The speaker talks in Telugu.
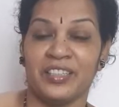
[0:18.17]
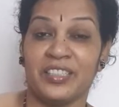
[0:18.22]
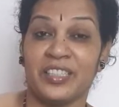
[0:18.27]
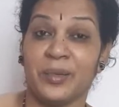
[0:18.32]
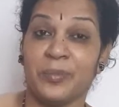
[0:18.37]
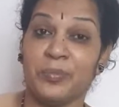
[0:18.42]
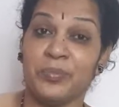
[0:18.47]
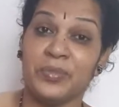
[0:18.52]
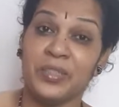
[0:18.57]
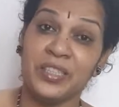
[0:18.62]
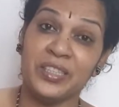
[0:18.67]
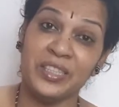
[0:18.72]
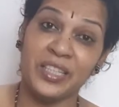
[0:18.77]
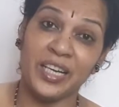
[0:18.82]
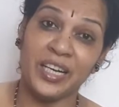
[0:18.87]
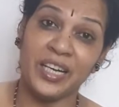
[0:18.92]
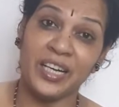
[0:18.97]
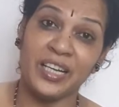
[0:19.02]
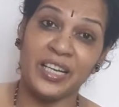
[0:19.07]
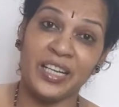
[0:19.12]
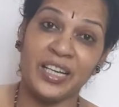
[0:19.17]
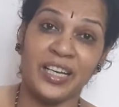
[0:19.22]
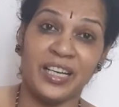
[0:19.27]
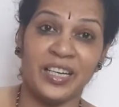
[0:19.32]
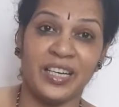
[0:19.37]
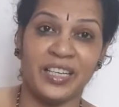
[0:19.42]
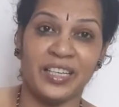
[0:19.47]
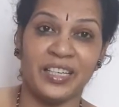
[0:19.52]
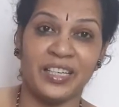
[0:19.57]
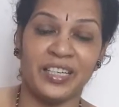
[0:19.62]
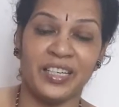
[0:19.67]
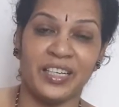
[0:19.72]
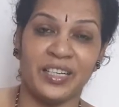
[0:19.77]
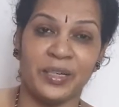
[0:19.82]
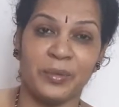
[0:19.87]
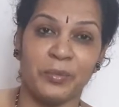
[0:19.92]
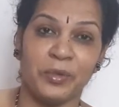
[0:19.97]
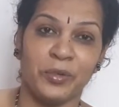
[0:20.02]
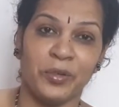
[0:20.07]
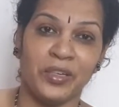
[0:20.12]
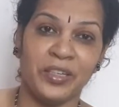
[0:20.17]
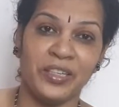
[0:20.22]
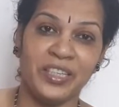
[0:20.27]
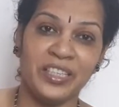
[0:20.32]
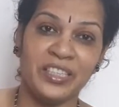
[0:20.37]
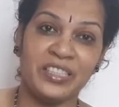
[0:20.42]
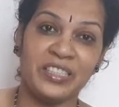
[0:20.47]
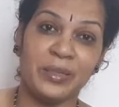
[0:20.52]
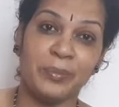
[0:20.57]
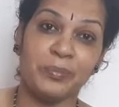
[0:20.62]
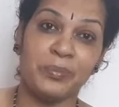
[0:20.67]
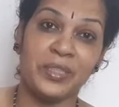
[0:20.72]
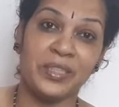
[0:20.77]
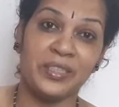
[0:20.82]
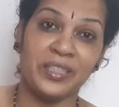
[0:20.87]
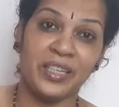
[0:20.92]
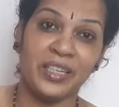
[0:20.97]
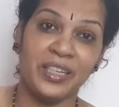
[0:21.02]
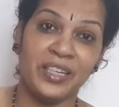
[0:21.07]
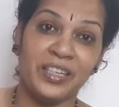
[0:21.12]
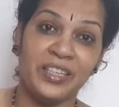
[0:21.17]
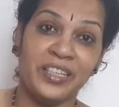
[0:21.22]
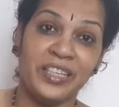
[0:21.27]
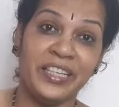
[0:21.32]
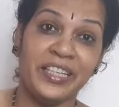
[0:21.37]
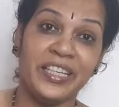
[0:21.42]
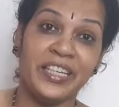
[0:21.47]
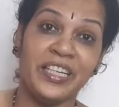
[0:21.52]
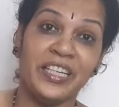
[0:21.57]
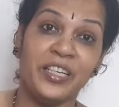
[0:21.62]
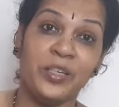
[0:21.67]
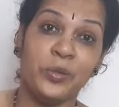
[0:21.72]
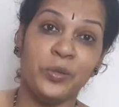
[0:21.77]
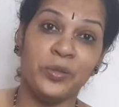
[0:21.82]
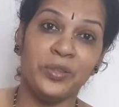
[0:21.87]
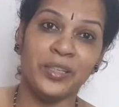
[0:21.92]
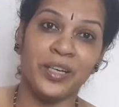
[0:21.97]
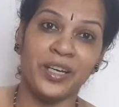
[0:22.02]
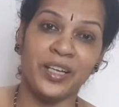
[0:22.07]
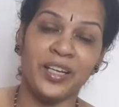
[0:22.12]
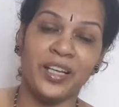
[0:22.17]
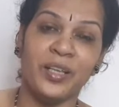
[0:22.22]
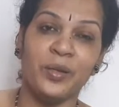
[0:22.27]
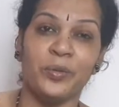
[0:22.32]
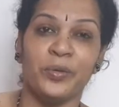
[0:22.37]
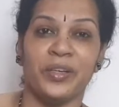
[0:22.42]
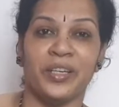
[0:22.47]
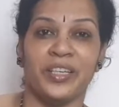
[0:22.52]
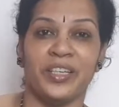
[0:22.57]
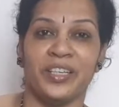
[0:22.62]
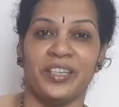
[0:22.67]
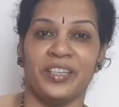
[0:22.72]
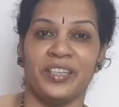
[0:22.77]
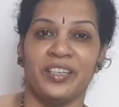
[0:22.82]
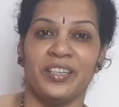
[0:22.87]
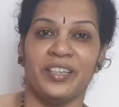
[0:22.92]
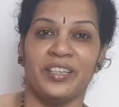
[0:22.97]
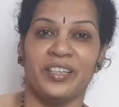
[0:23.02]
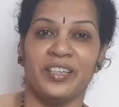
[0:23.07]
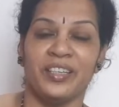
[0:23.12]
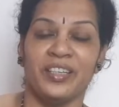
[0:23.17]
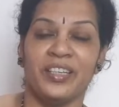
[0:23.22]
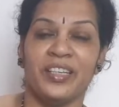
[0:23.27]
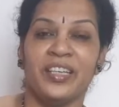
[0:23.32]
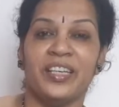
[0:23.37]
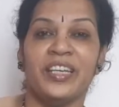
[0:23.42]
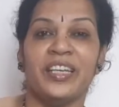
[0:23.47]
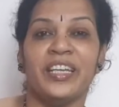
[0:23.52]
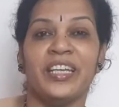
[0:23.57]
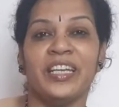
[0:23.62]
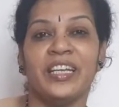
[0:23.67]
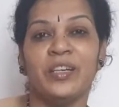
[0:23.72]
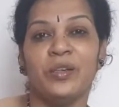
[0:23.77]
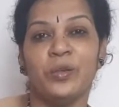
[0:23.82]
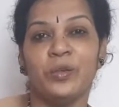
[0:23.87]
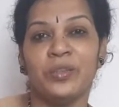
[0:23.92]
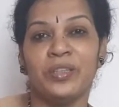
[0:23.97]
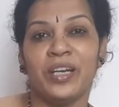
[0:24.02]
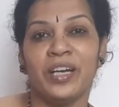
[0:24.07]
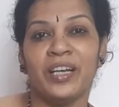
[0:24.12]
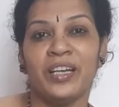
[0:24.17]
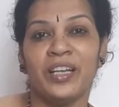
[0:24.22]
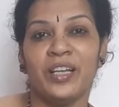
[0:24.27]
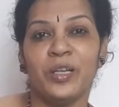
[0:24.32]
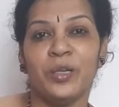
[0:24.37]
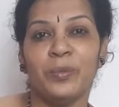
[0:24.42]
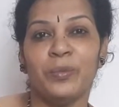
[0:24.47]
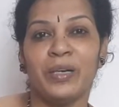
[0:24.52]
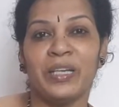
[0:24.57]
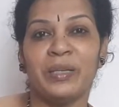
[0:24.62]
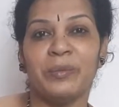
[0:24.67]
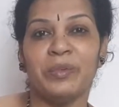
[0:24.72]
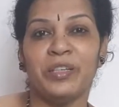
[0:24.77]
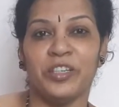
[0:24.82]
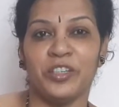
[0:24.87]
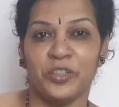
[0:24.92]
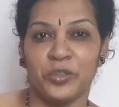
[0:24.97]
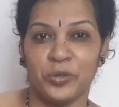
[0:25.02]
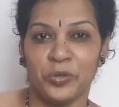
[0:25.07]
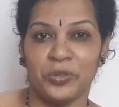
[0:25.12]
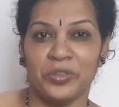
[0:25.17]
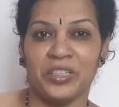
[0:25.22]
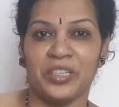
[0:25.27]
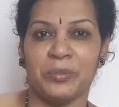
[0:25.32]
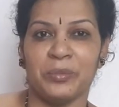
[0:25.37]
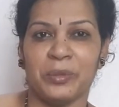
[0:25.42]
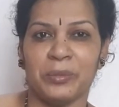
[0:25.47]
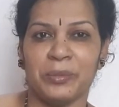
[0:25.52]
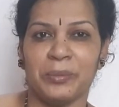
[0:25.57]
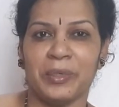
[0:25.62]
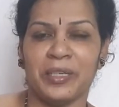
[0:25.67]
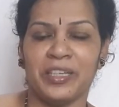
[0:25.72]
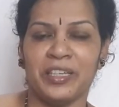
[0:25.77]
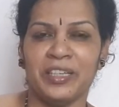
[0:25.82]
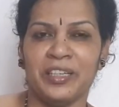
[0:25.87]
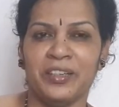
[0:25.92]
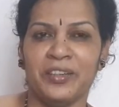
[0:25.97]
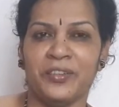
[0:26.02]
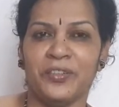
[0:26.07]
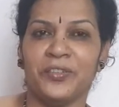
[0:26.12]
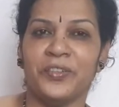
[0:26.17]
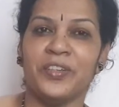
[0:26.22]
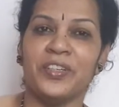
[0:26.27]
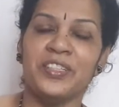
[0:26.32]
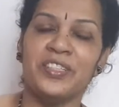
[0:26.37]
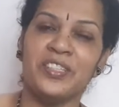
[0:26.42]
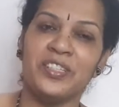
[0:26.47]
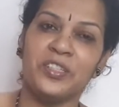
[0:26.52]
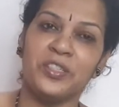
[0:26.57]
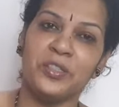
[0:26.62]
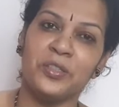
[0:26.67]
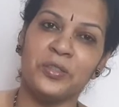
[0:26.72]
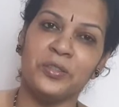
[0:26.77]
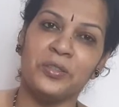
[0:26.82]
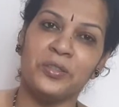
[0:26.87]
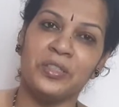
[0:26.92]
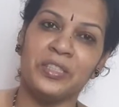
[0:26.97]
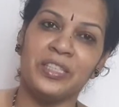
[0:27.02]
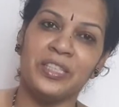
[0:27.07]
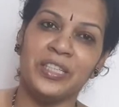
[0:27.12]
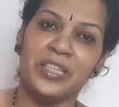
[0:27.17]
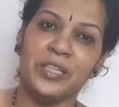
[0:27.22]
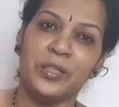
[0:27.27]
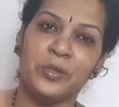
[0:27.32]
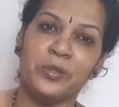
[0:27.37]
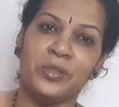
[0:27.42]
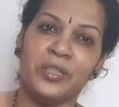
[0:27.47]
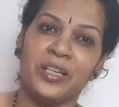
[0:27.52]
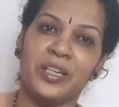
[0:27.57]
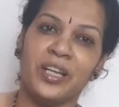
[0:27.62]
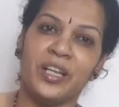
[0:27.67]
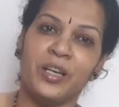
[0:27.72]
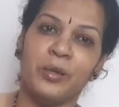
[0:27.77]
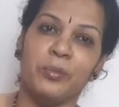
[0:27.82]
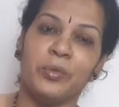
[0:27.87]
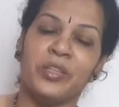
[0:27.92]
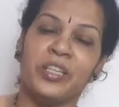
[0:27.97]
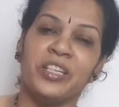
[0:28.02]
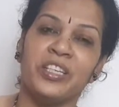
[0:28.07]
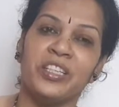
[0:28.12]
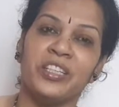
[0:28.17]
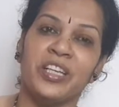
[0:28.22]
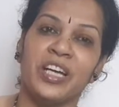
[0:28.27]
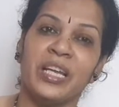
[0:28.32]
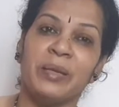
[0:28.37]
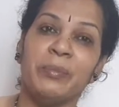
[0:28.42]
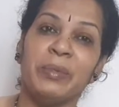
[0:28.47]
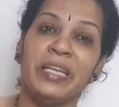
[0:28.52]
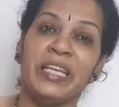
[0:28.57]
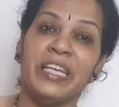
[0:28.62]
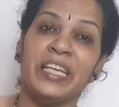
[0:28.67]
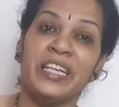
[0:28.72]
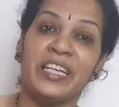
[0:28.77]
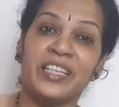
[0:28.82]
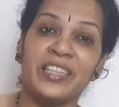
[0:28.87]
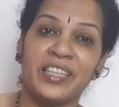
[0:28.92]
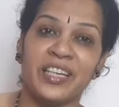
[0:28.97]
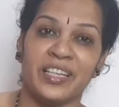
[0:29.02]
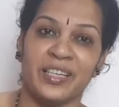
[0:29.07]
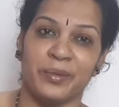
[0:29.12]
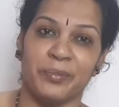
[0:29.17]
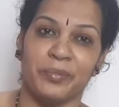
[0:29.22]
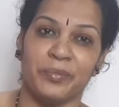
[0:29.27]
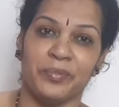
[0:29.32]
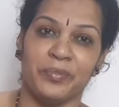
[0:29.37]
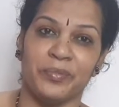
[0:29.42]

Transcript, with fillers: సప్తతాళ అలంకారములు అంటే సప్తతాళ అంటే ఏడు తాళాలు ఉన్నాయి ఏడు తాళాలు మనం నేర్చుకుంటాం అనమాట ఫస్ట్ ఈ ఏడు తాళాల మొదటి తాళం ఏకతాళం